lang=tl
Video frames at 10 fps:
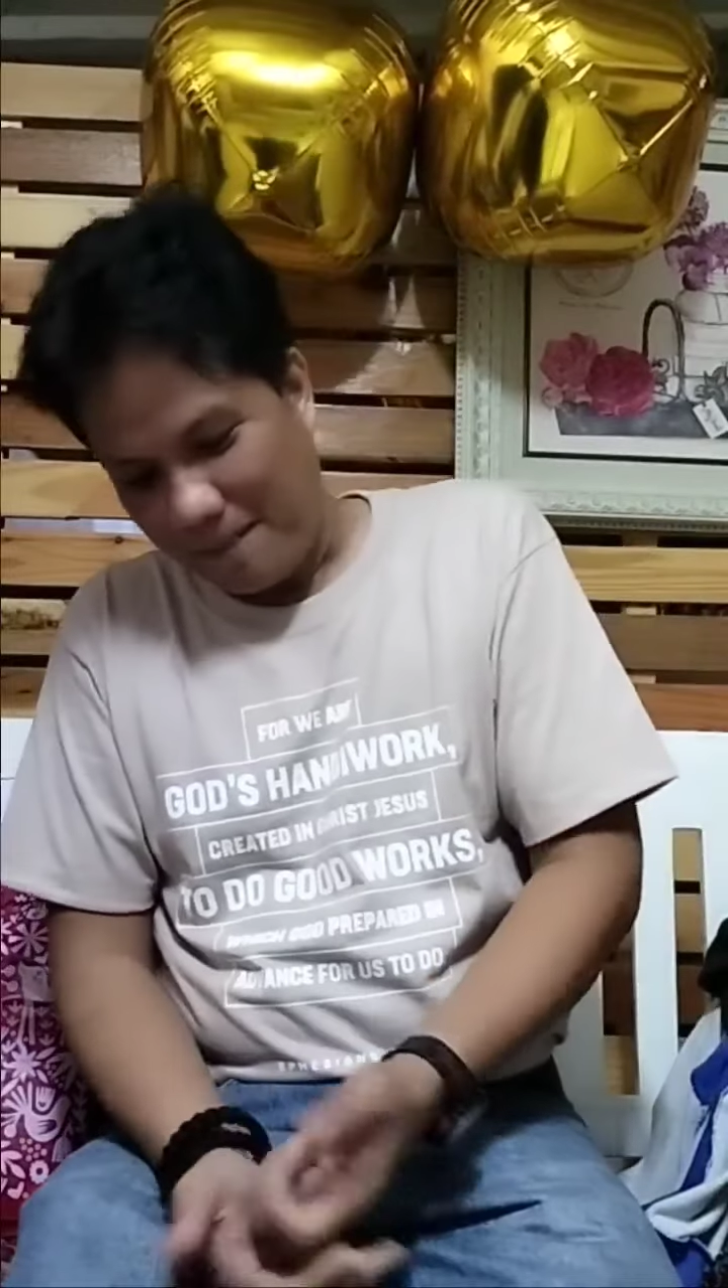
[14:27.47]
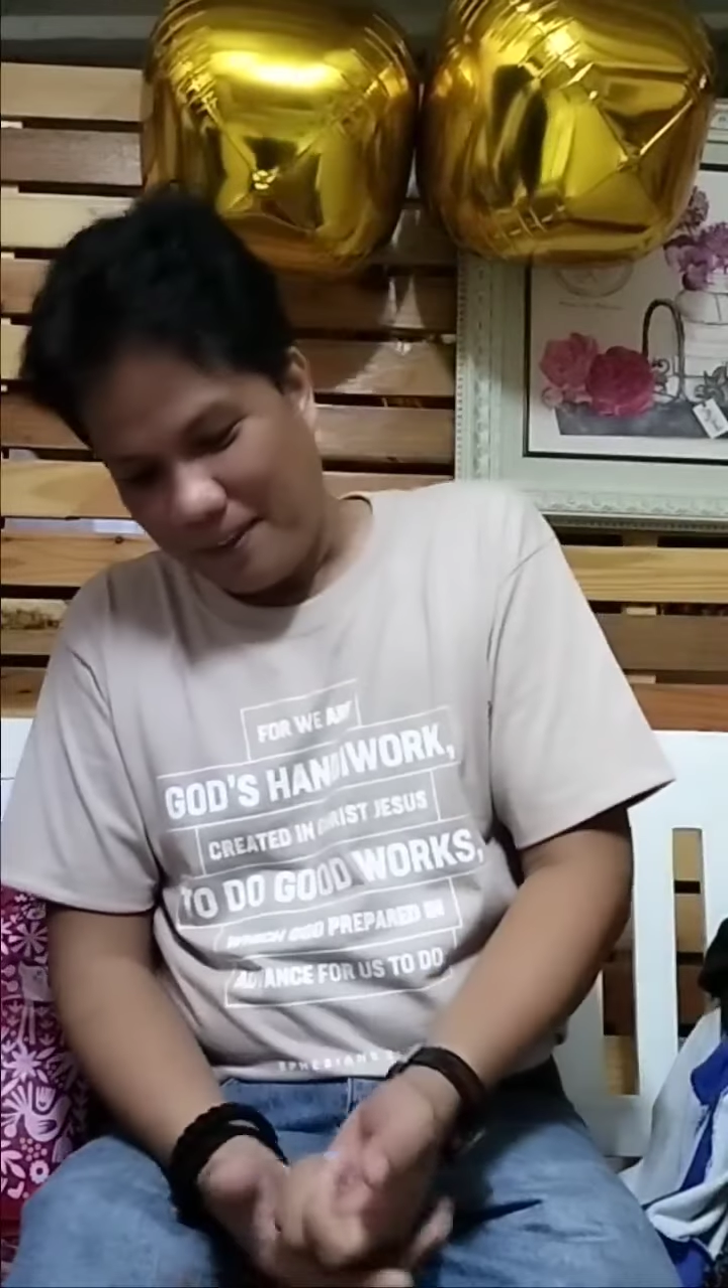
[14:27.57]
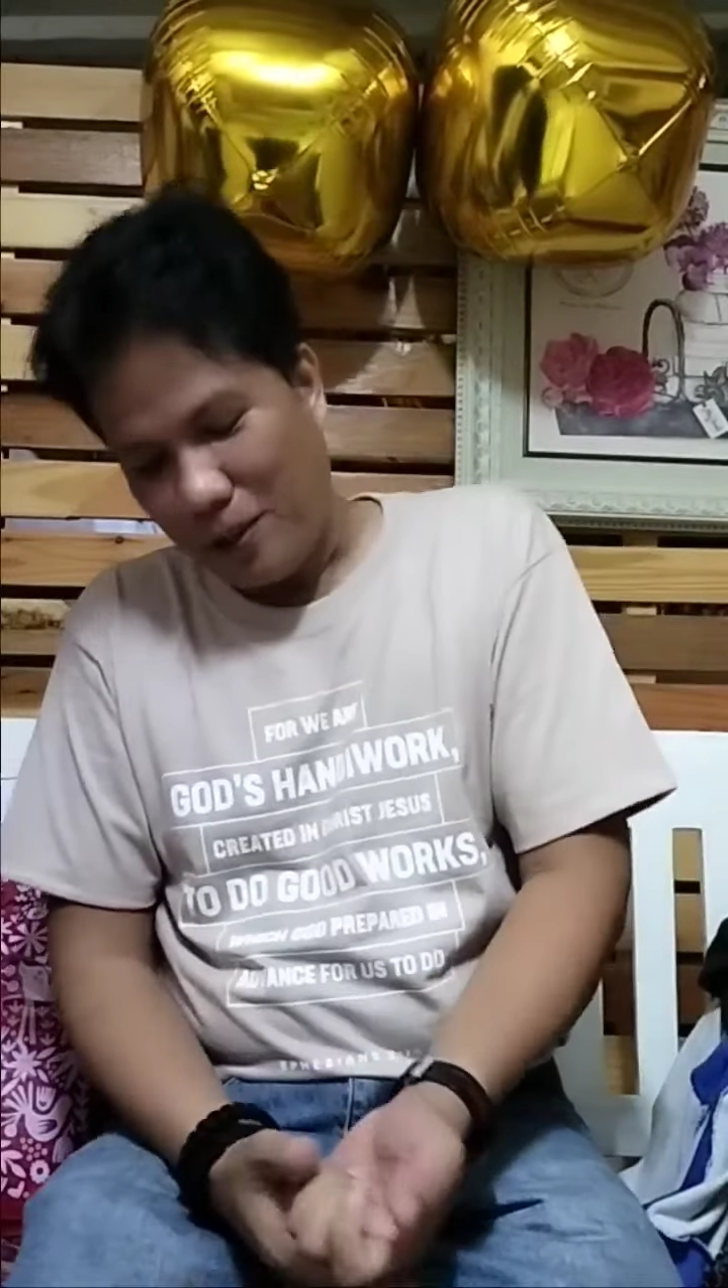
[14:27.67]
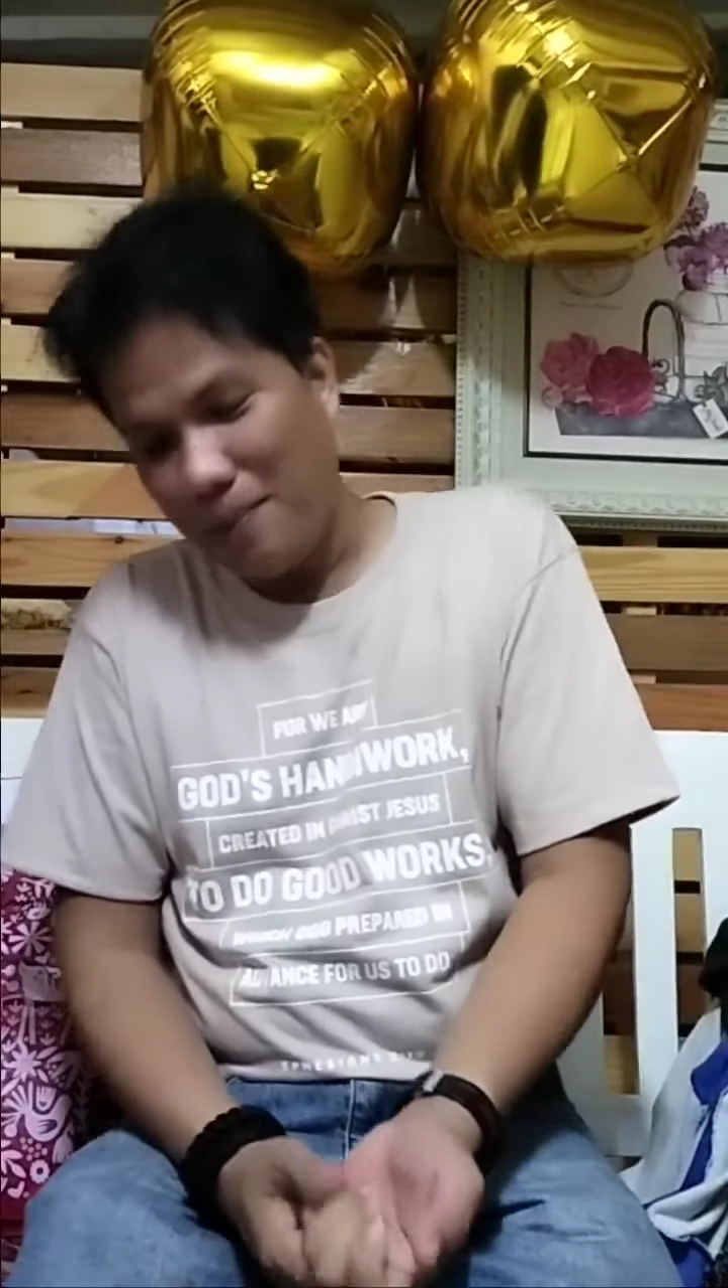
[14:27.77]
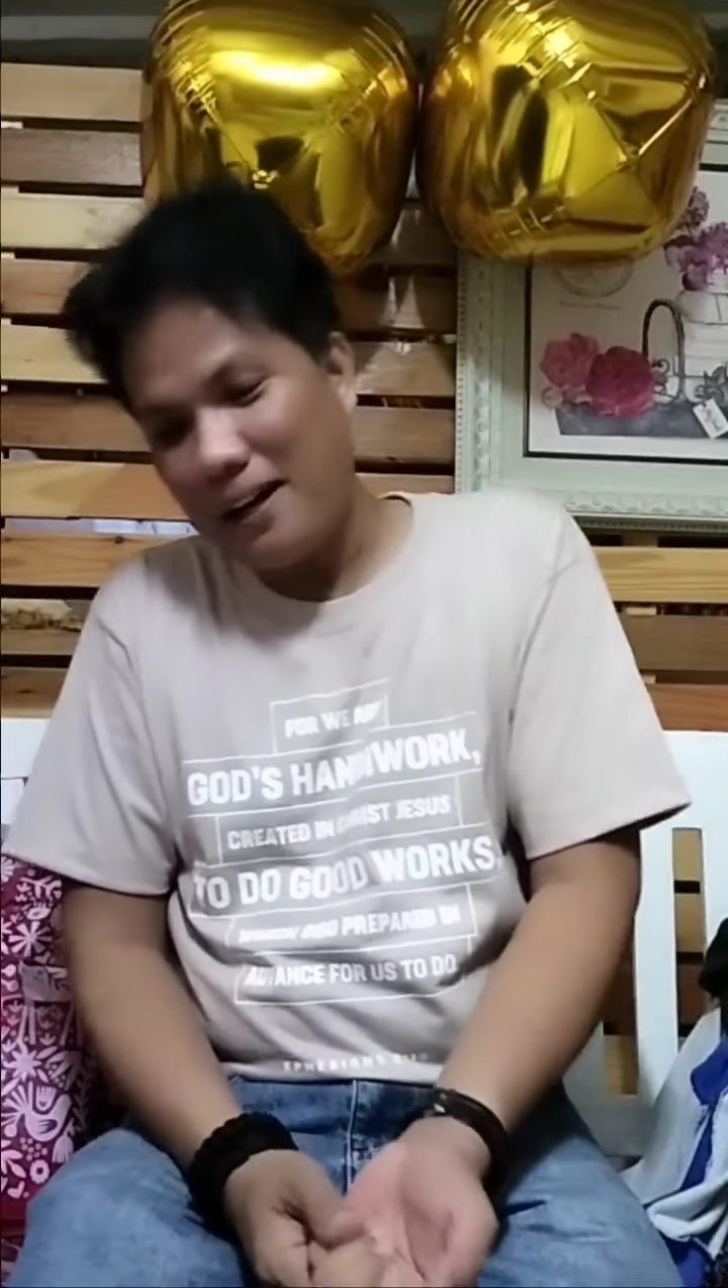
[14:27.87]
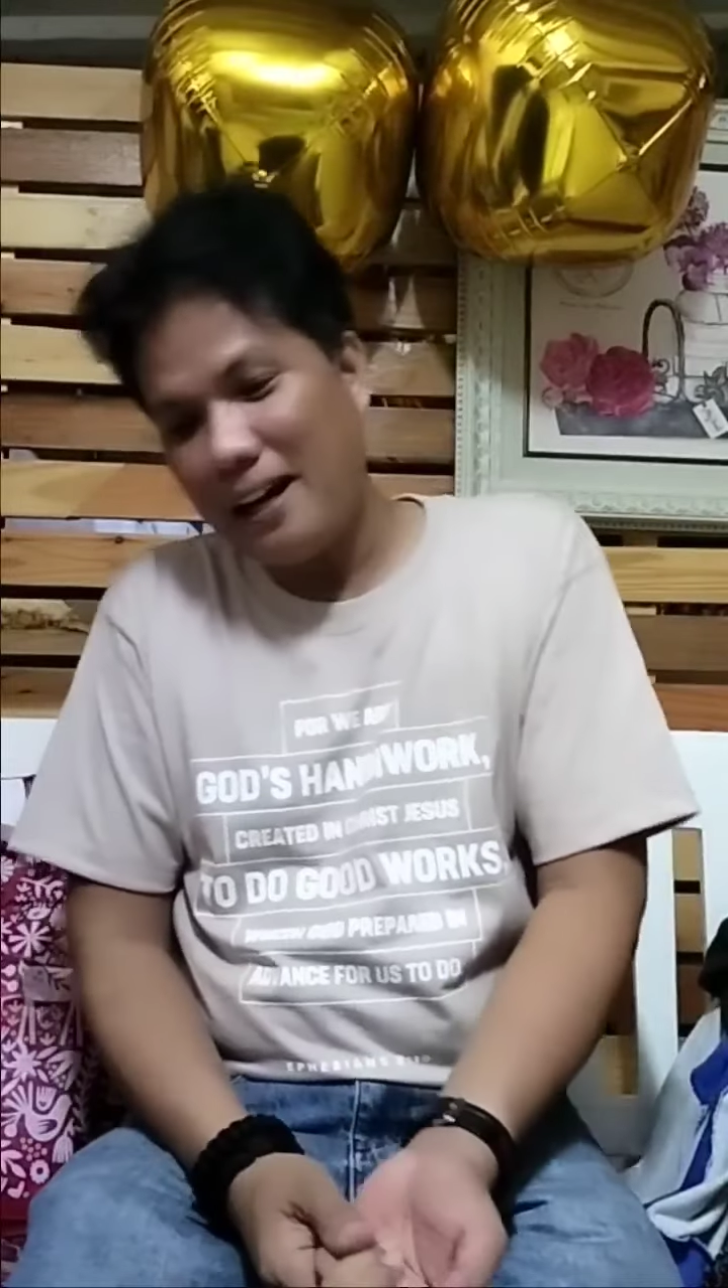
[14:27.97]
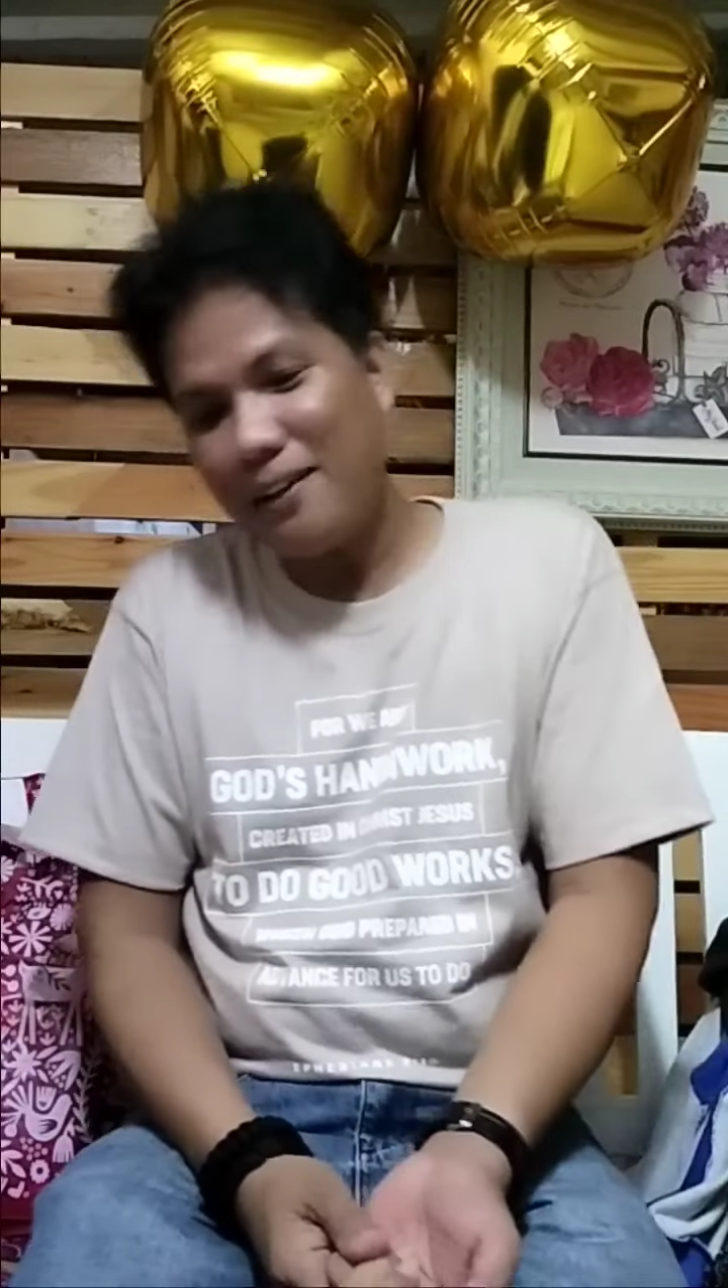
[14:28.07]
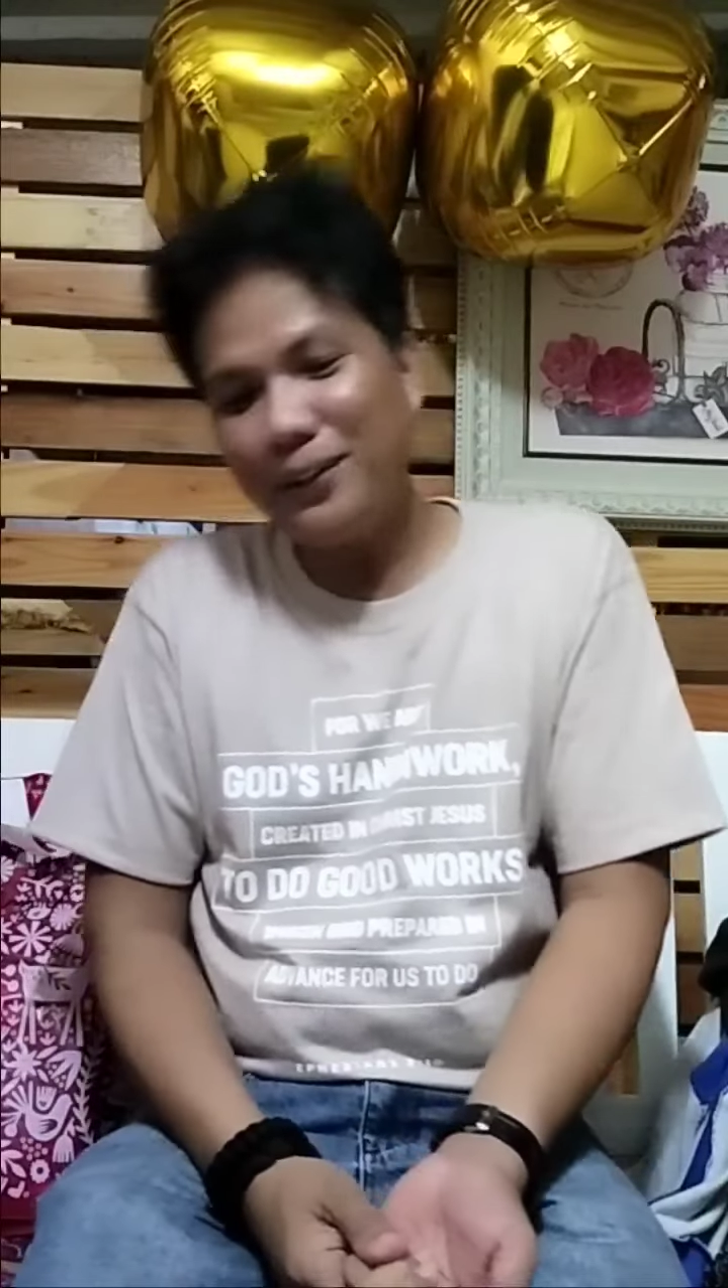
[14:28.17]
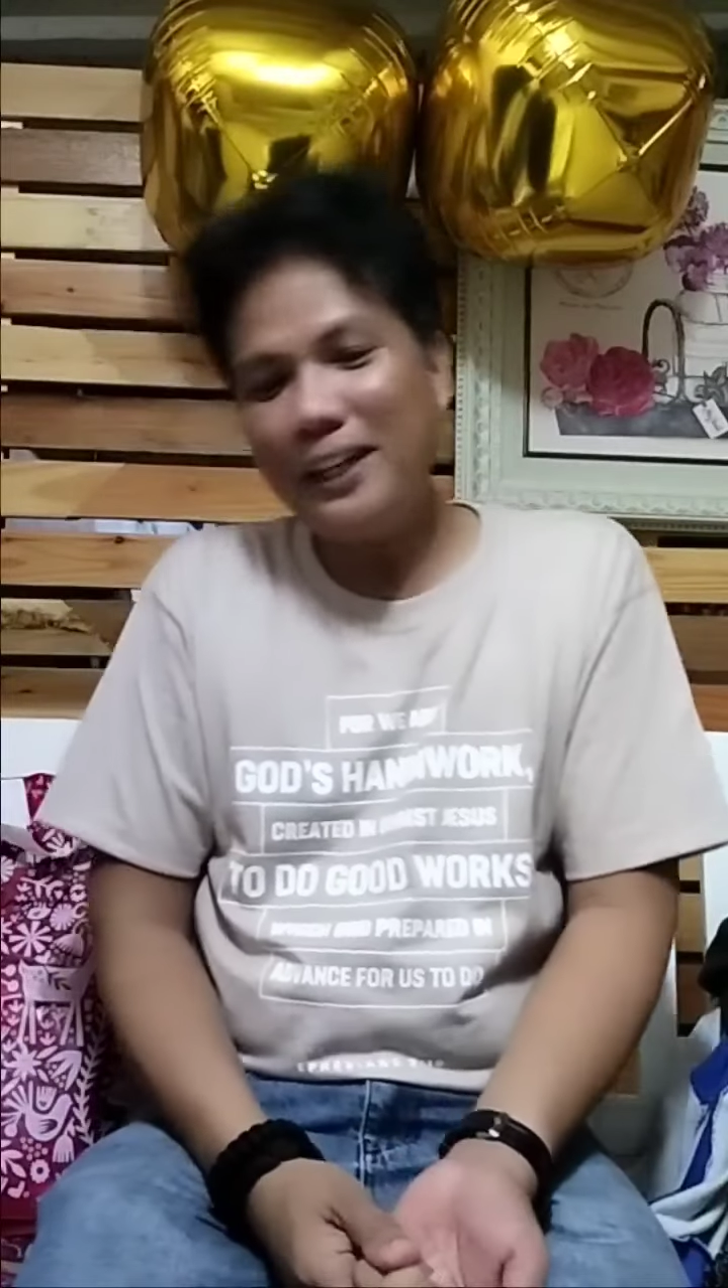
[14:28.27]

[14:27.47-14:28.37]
Kumbaga, ako'y,